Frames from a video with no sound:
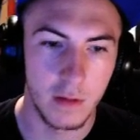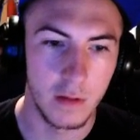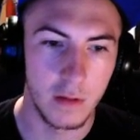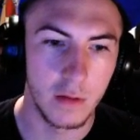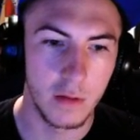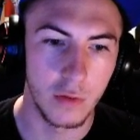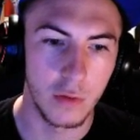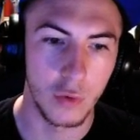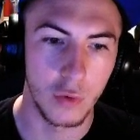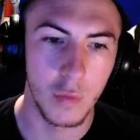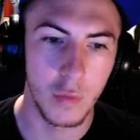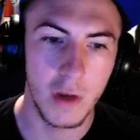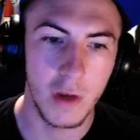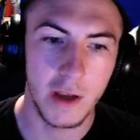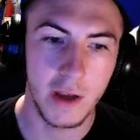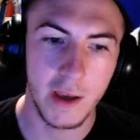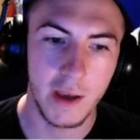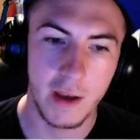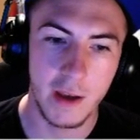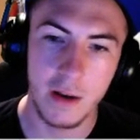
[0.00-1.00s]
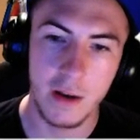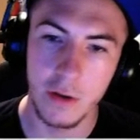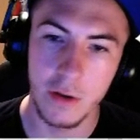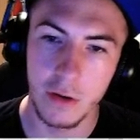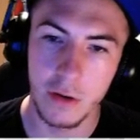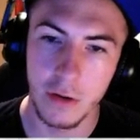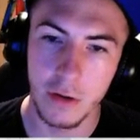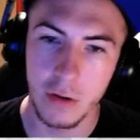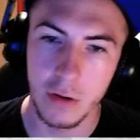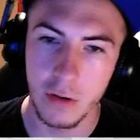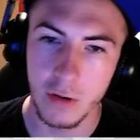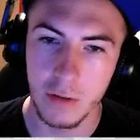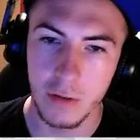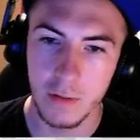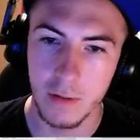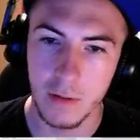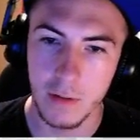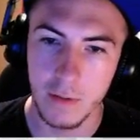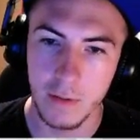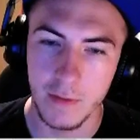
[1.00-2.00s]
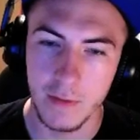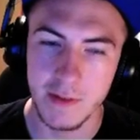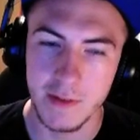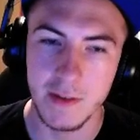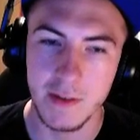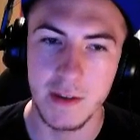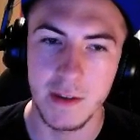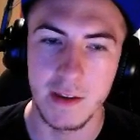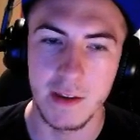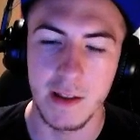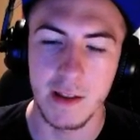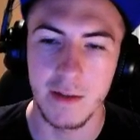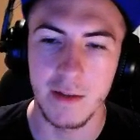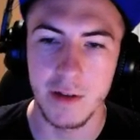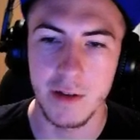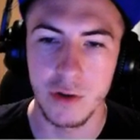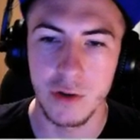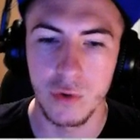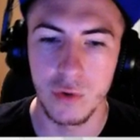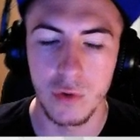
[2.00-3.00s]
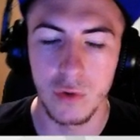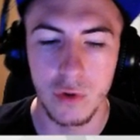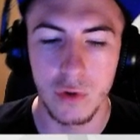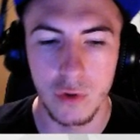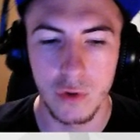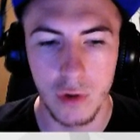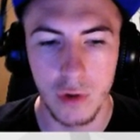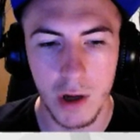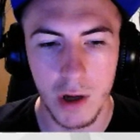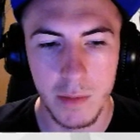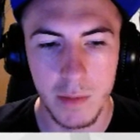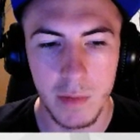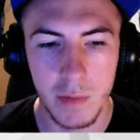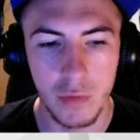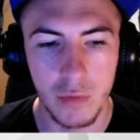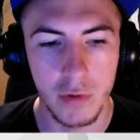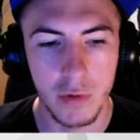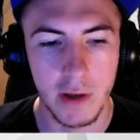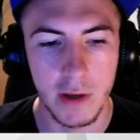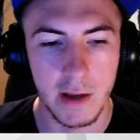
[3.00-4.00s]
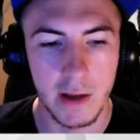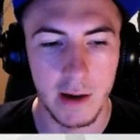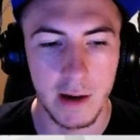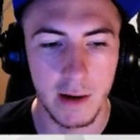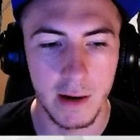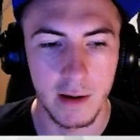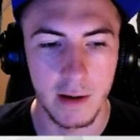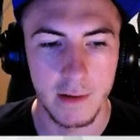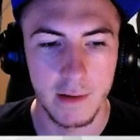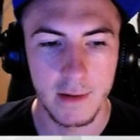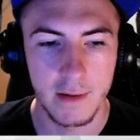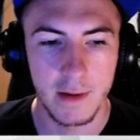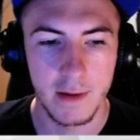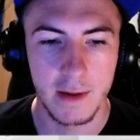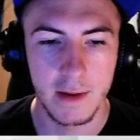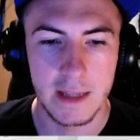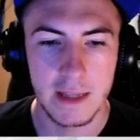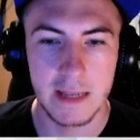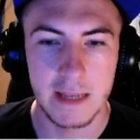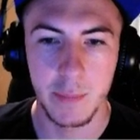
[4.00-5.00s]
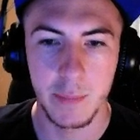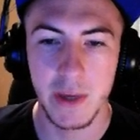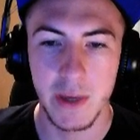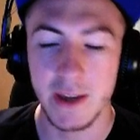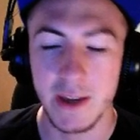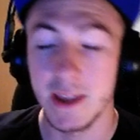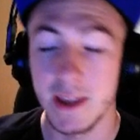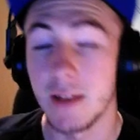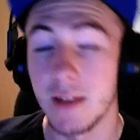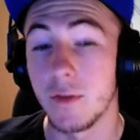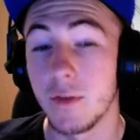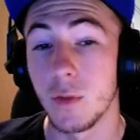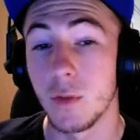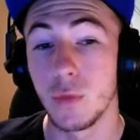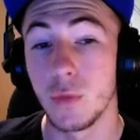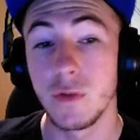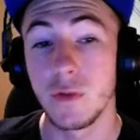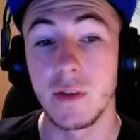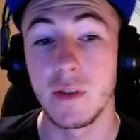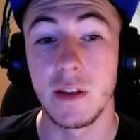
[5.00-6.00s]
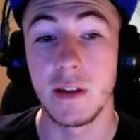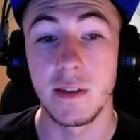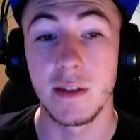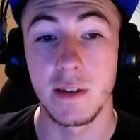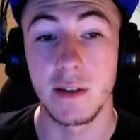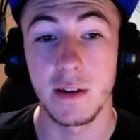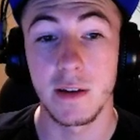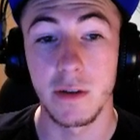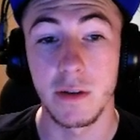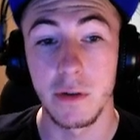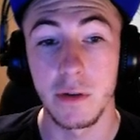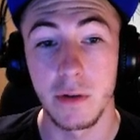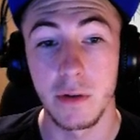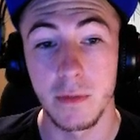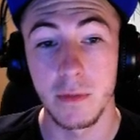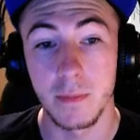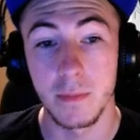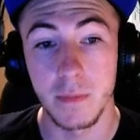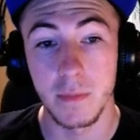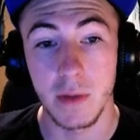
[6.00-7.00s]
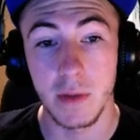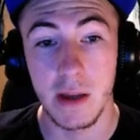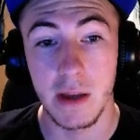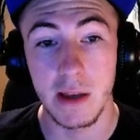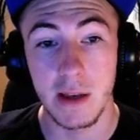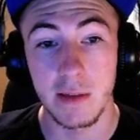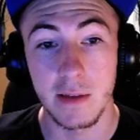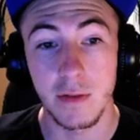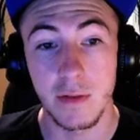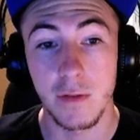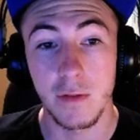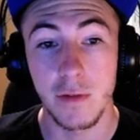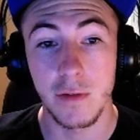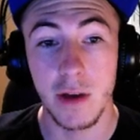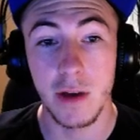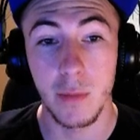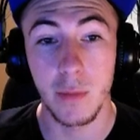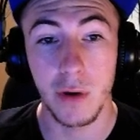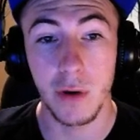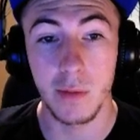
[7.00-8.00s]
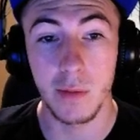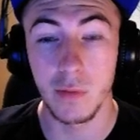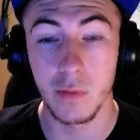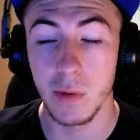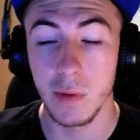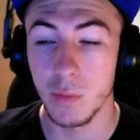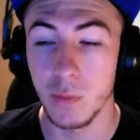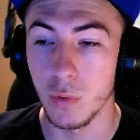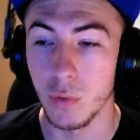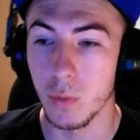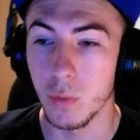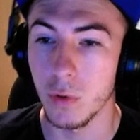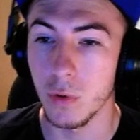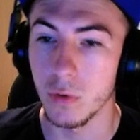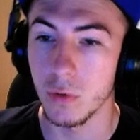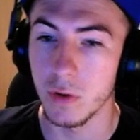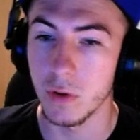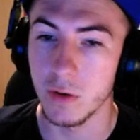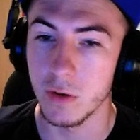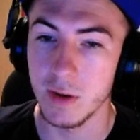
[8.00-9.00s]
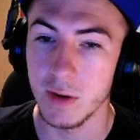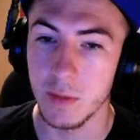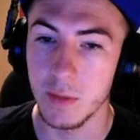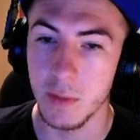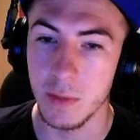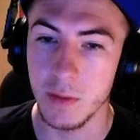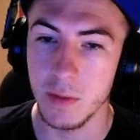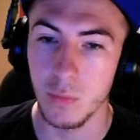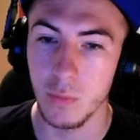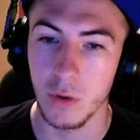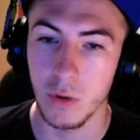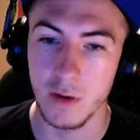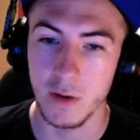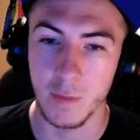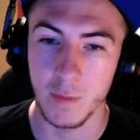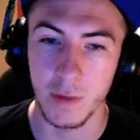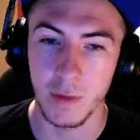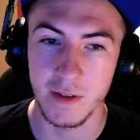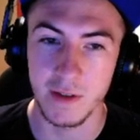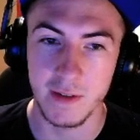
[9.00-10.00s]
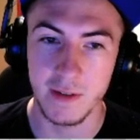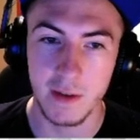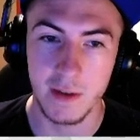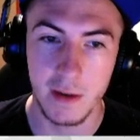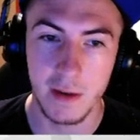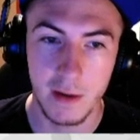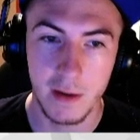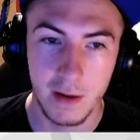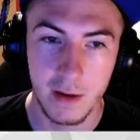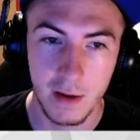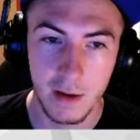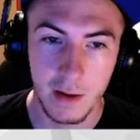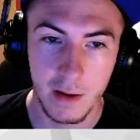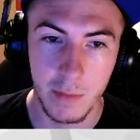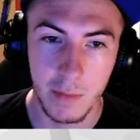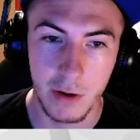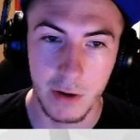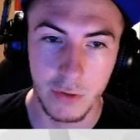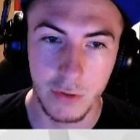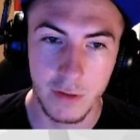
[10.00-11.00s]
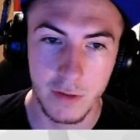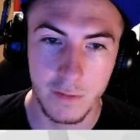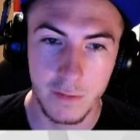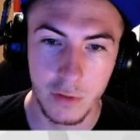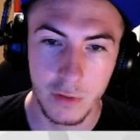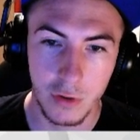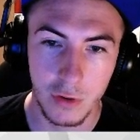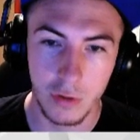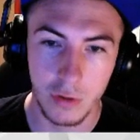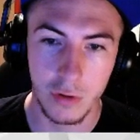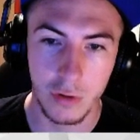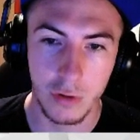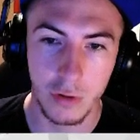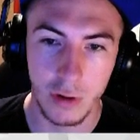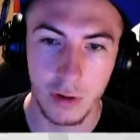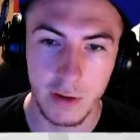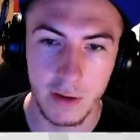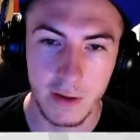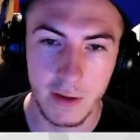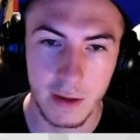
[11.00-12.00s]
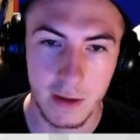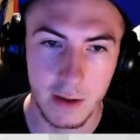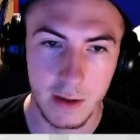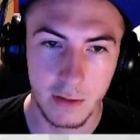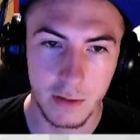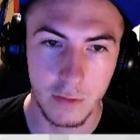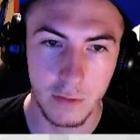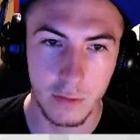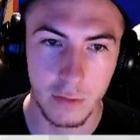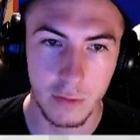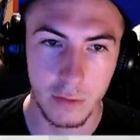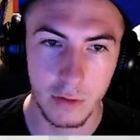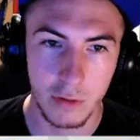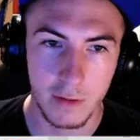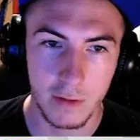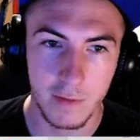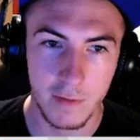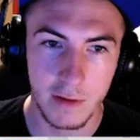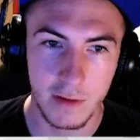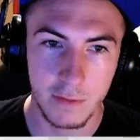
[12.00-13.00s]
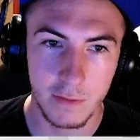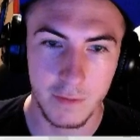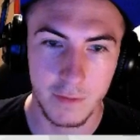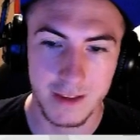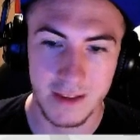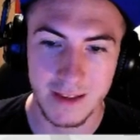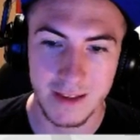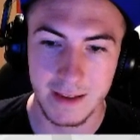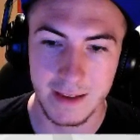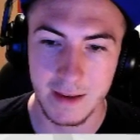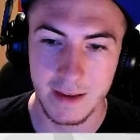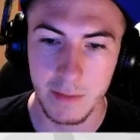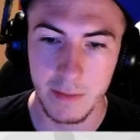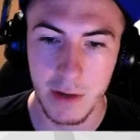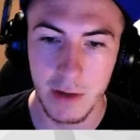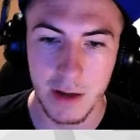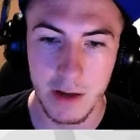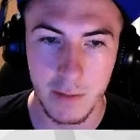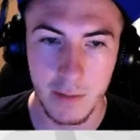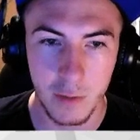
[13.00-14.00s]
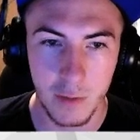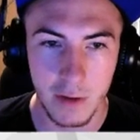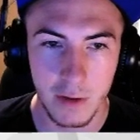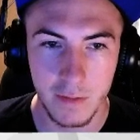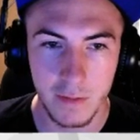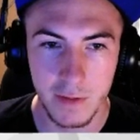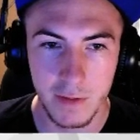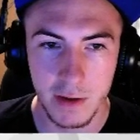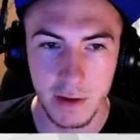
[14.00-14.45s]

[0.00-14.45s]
Donc malgré le. Enfin, si, il avait le tour d'Odora, mais bon, il a. Les PA qu'il avait en plus, les a euh, il les a envoyés un peu à la poubelle pour prendre euh, des PM pour aller se placer. Mais là, on a vu que, les dégâts du réflexe ont fait très très mal, et à mon avis,